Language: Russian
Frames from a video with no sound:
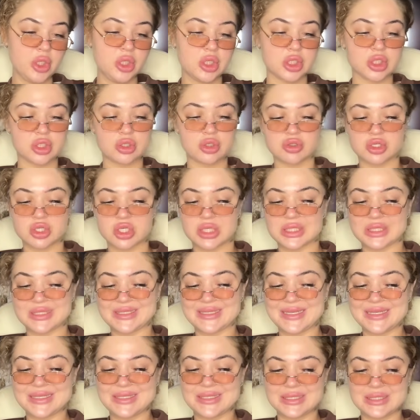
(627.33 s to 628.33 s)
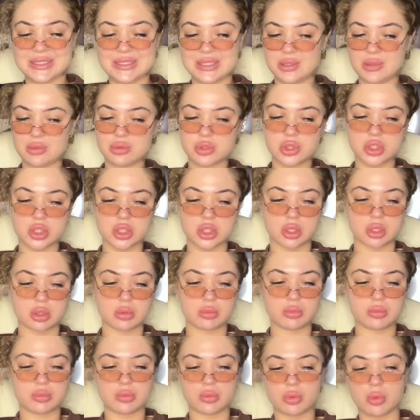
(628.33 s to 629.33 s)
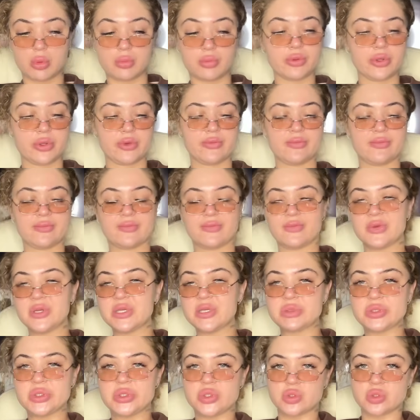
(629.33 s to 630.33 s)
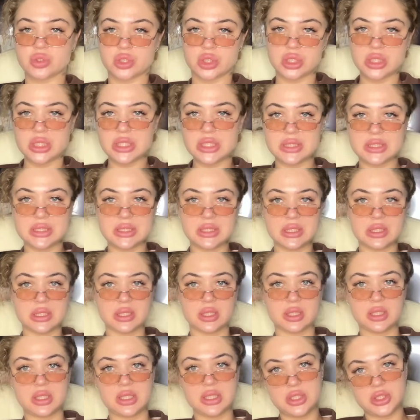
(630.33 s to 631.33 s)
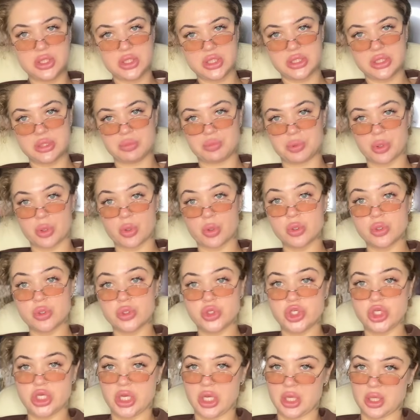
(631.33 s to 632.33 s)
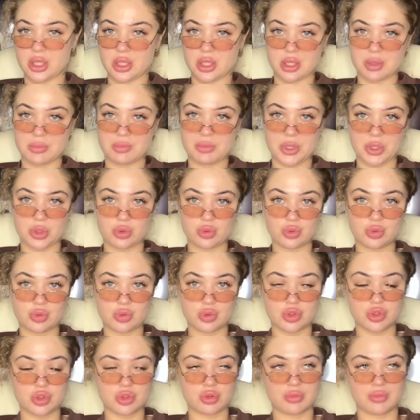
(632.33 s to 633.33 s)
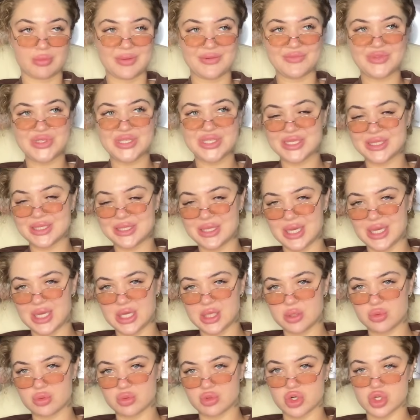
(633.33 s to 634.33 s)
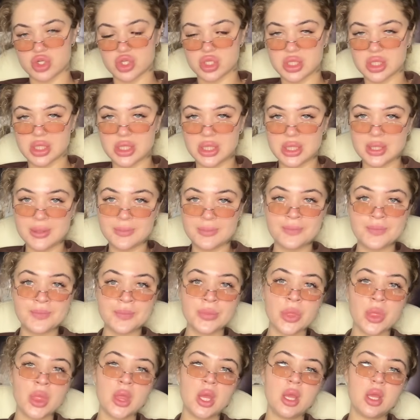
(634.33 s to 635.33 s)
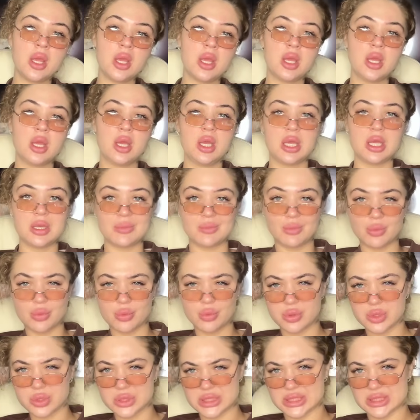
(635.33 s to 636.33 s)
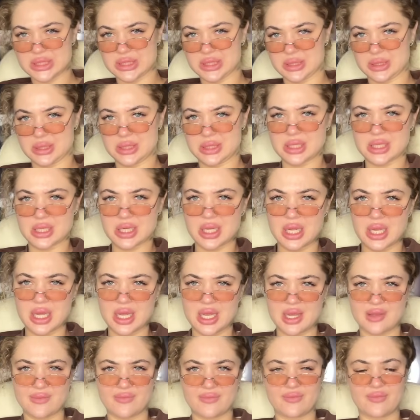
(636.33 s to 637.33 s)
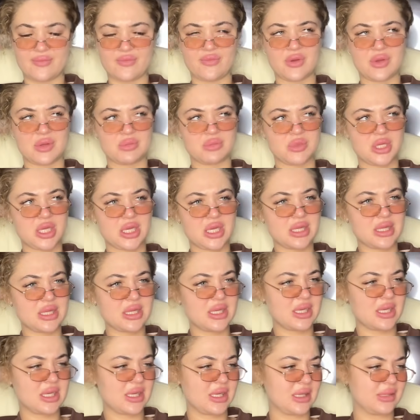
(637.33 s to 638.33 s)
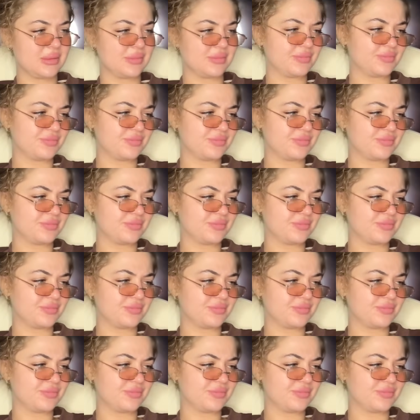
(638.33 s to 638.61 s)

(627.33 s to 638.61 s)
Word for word: Что же касается девушек, овнов, вы всю жизнь ищете приключения на пятую точку. Вам всегда нужны эмоции, драйв, вам надо